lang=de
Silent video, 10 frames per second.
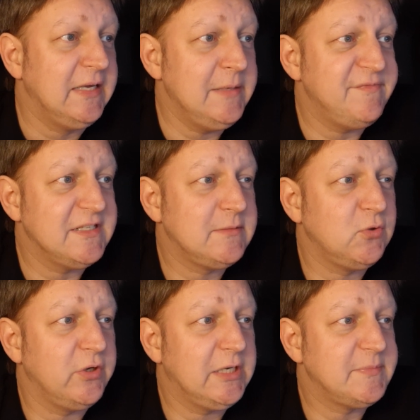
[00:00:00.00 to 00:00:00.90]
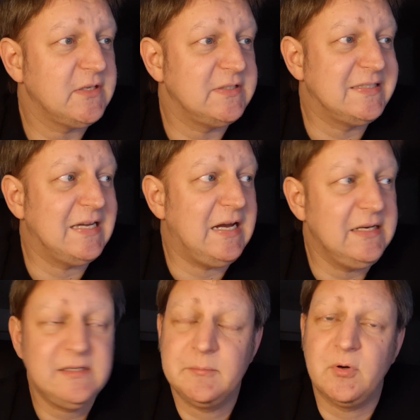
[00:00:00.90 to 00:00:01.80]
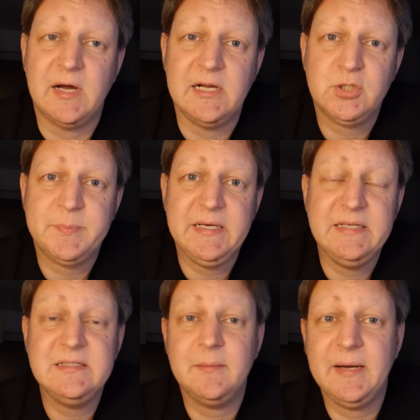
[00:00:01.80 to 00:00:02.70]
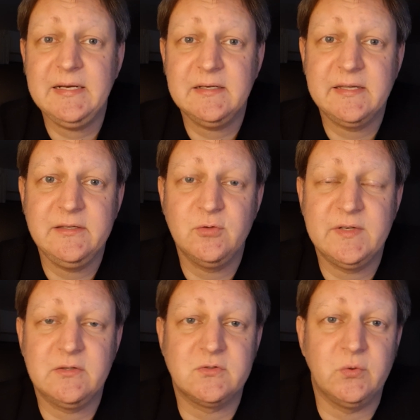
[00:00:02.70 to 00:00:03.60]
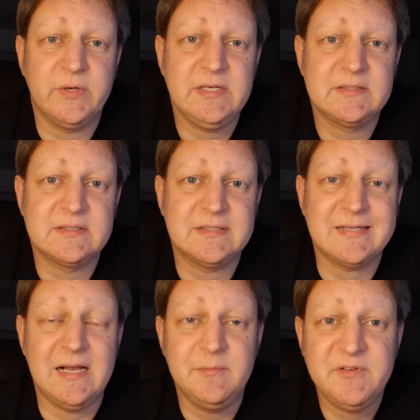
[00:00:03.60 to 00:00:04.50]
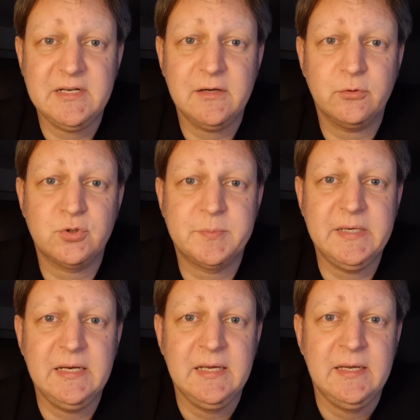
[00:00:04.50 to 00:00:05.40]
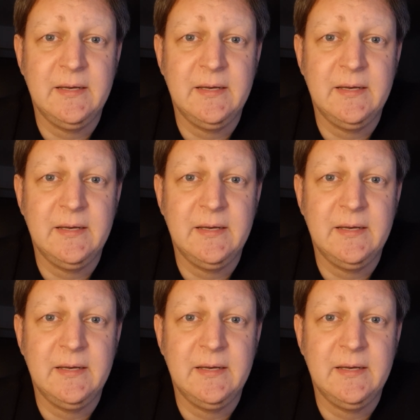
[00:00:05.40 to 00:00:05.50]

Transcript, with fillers: Ebenfalls um 9 gibt es aus Italien ein Pokalspiel. Inter Mailand gegen Juventus Turin. Das ist das Halbfinalrückspiel.